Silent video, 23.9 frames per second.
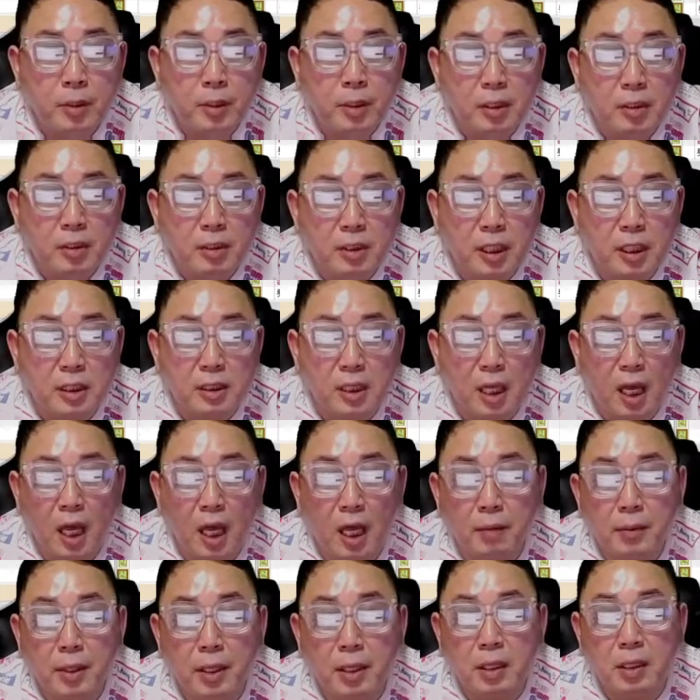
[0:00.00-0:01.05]
자
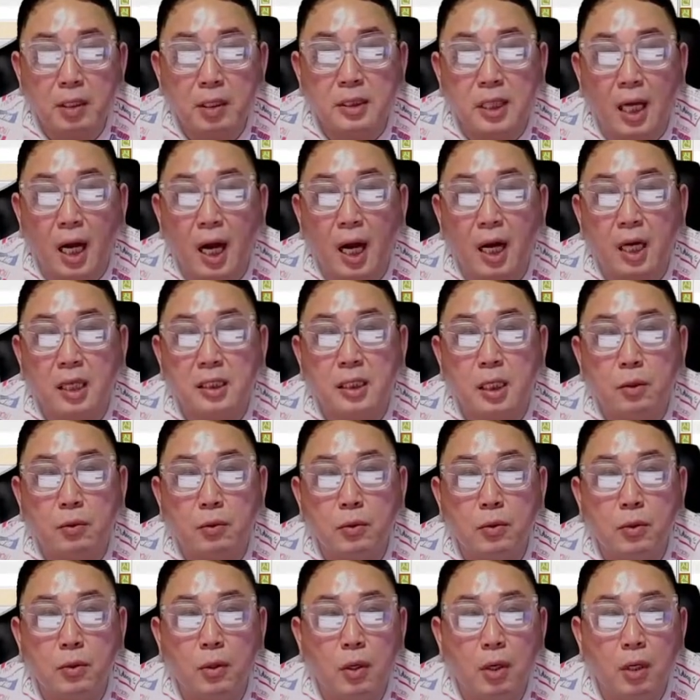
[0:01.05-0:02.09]
타이밍을 잘
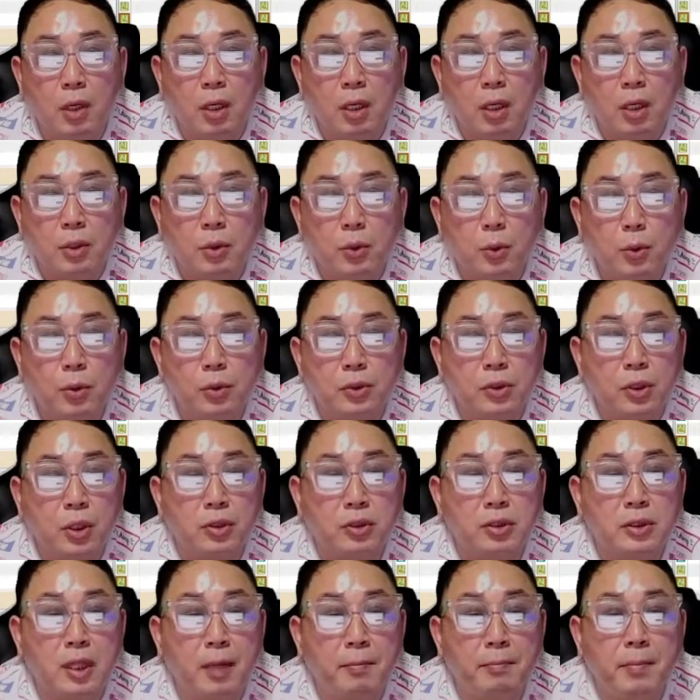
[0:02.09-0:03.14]
잡고 요
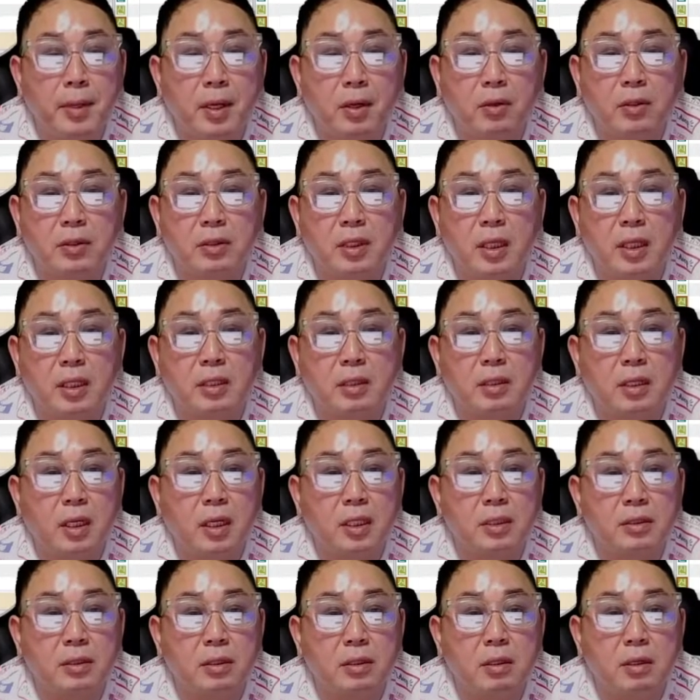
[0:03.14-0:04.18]
1,300원대에
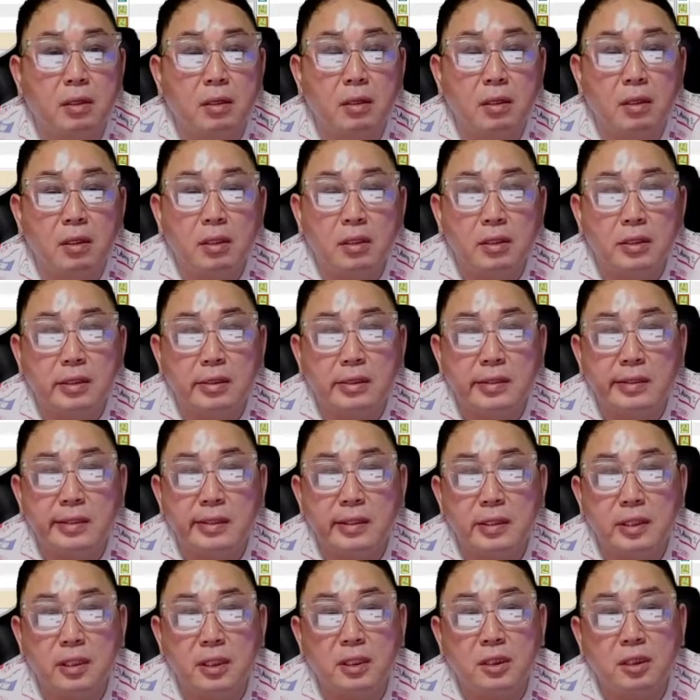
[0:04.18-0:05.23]
들어가서
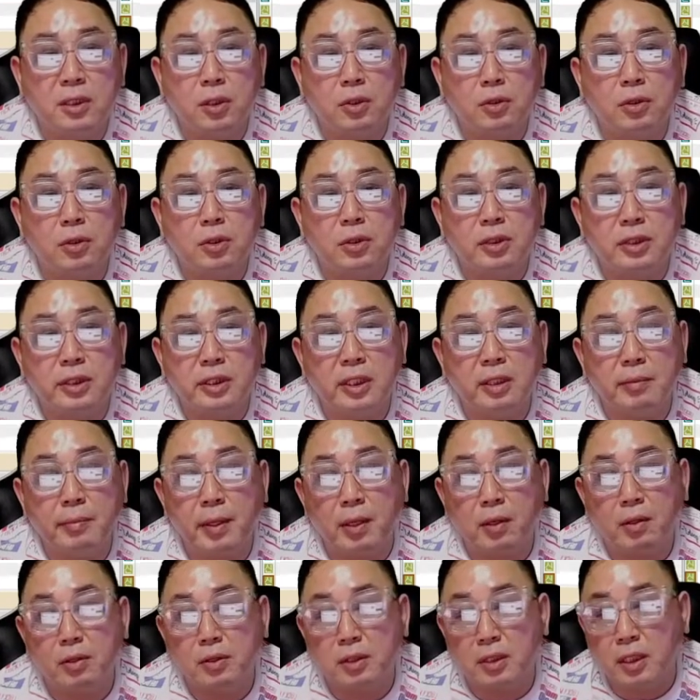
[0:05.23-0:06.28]

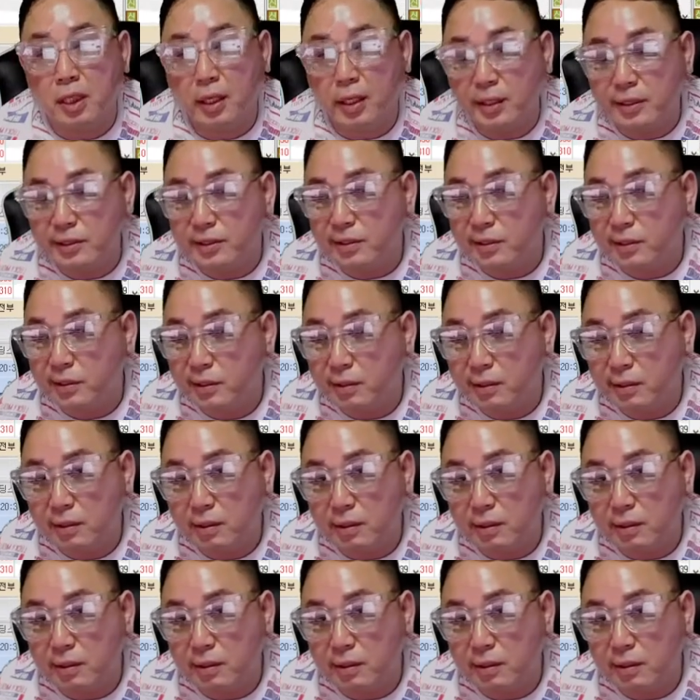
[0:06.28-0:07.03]
2,700원이 나왔어.